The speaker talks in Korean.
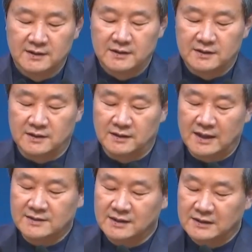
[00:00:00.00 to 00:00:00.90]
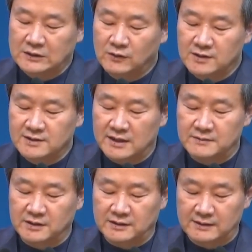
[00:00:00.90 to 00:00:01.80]
항상 기도하는
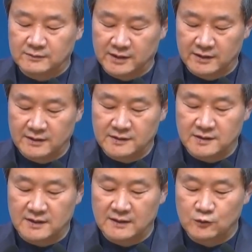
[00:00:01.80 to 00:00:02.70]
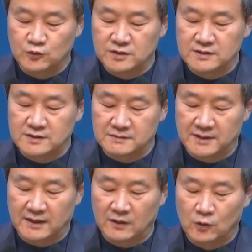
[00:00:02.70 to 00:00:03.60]
사람이었기 때문에 제
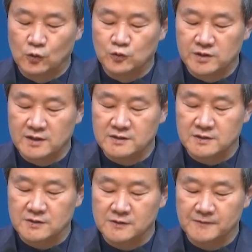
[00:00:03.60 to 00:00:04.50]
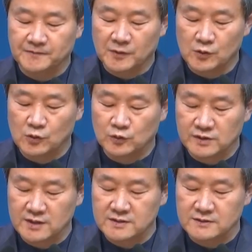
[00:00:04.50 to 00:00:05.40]
9시쯤에 오후 3시죠. 오후
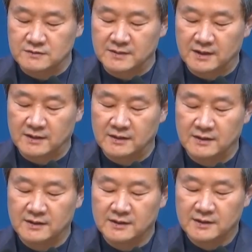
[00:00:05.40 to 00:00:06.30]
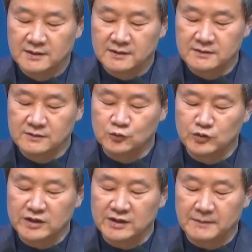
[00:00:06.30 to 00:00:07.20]
3시쯤에 그
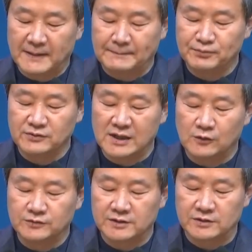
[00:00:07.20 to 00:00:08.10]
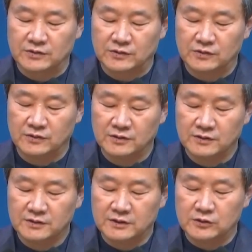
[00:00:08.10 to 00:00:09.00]
군인이 바쁜 가운데서도
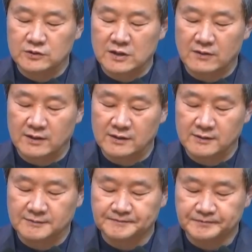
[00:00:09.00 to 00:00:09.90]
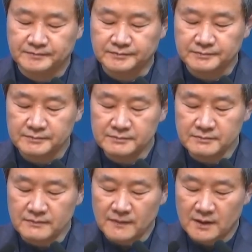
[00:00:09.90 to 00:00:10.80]
기도 생활을
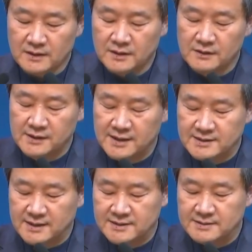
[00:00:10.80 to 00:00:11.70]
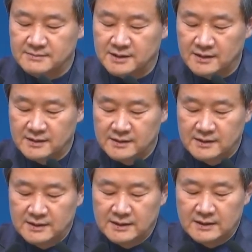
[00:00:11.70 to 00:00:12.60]
게을리하지 않습니다.
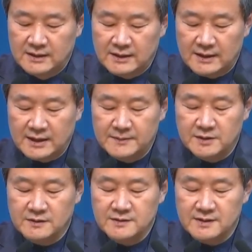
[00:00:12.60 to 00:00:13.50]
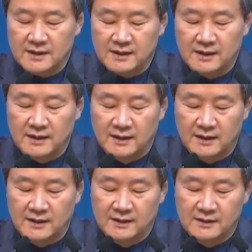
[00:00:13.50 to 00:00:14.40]
하나님의 천사가